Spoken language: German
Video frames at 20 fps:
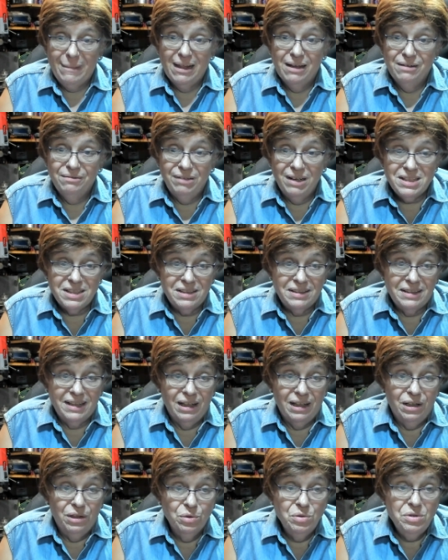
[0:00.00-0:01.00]
was da
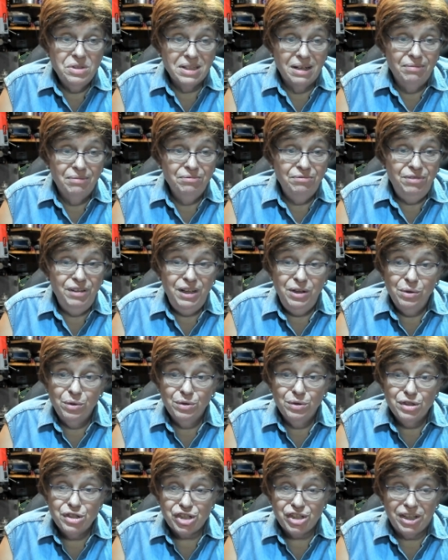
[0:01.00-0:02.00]
unterm Video
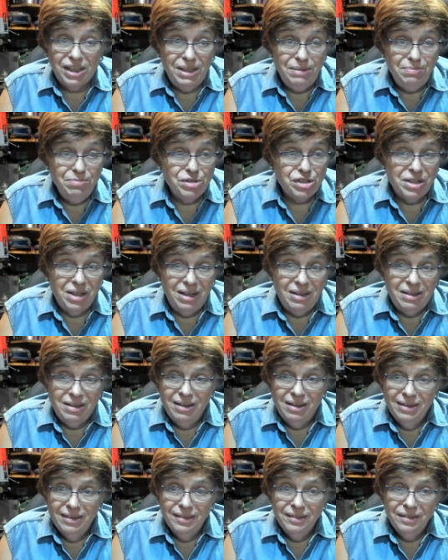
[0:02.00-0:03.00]
geschrieben steht.
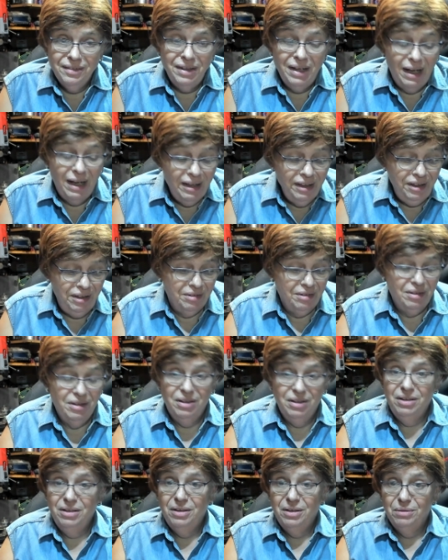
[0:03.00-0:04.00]
Nein,
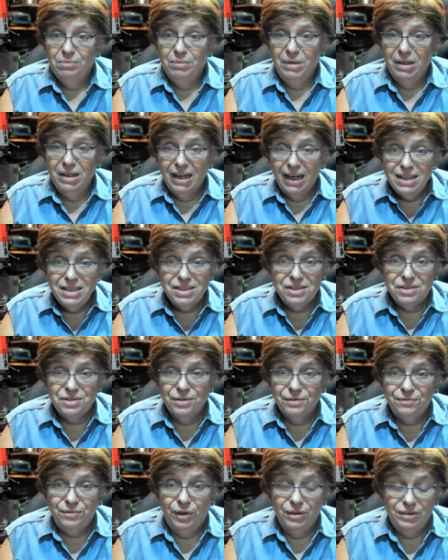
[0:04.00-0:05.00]
man reißt
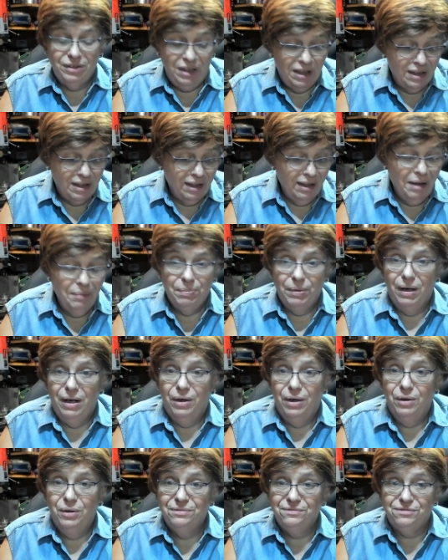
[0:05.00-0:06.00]
sofort die Klappe
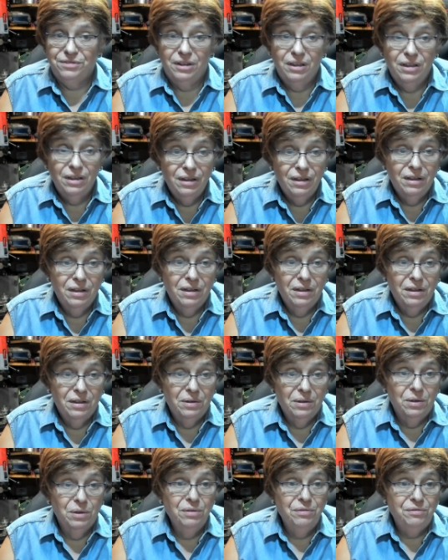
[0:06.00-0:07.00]
auf
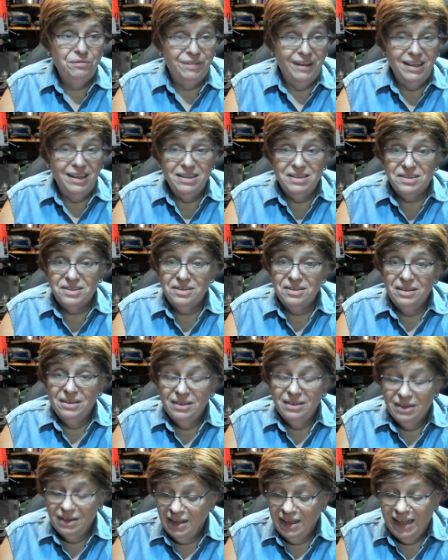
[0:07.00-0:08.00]
und fängt
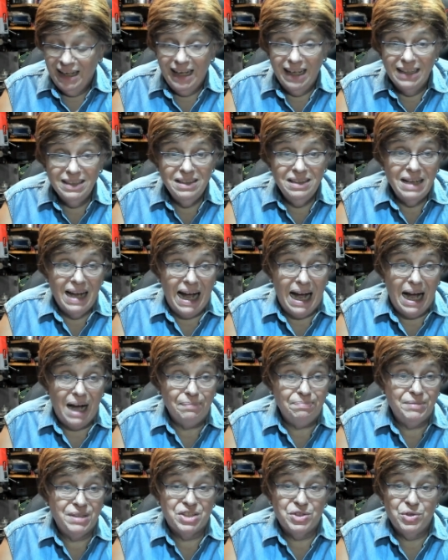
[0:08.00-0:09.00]
an
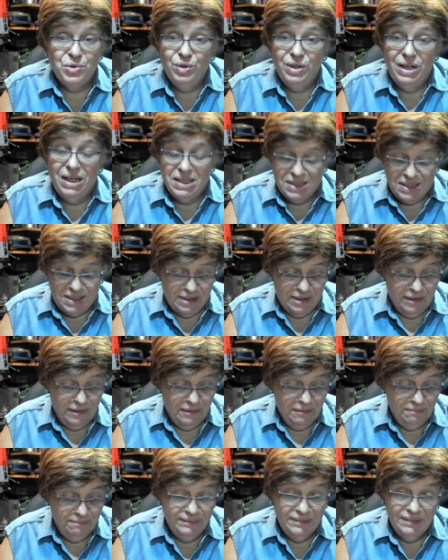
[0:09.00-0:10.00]
abzulästern.
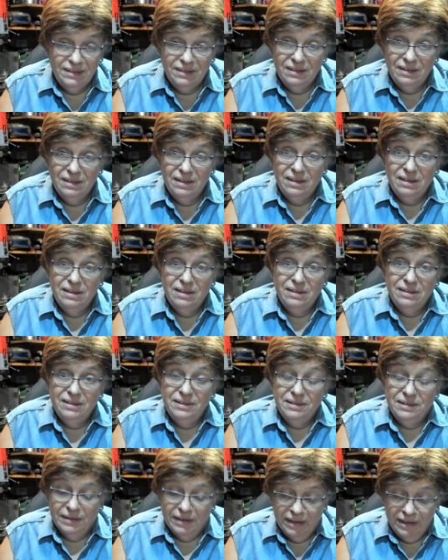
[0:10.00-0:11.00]

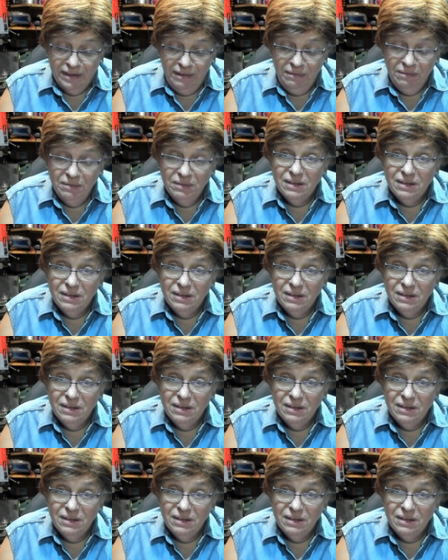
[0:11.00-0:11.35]
Ne?